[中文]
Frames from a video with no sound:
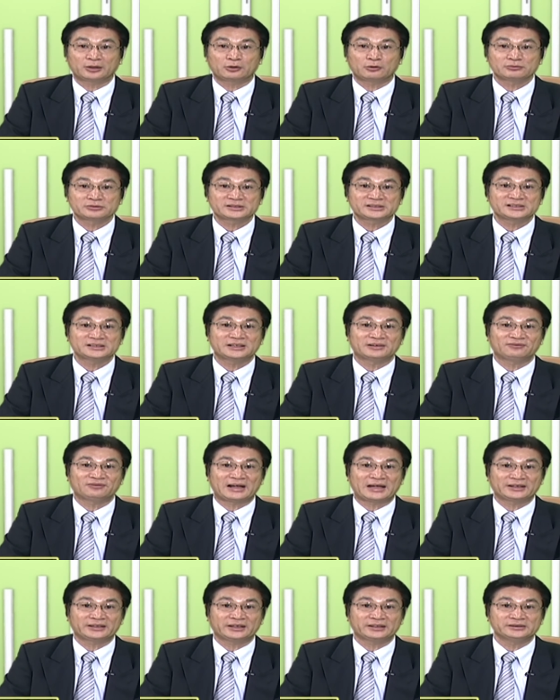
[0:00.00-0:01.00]
公司的
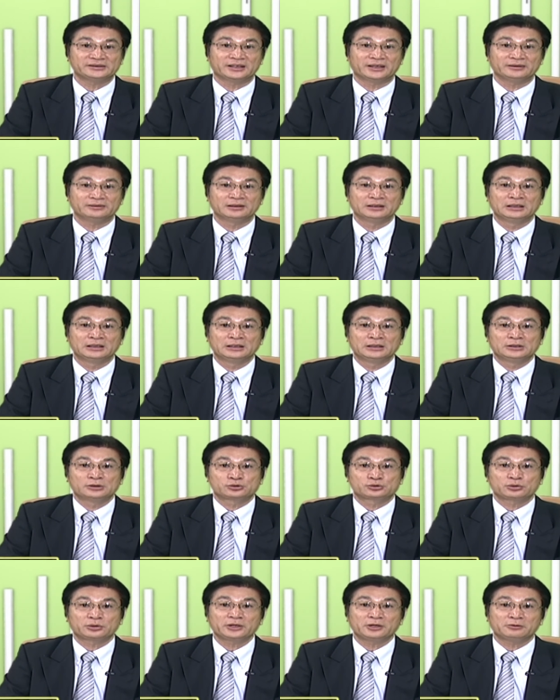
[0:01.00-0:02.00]
发言人，
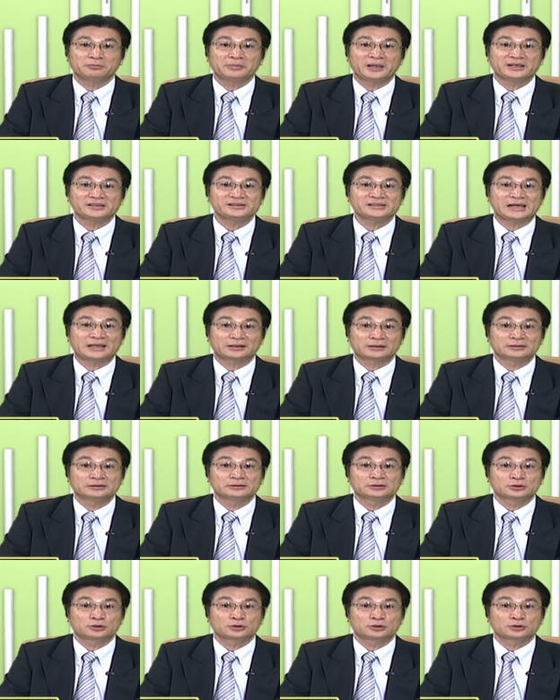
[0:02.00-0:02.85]
所有面向。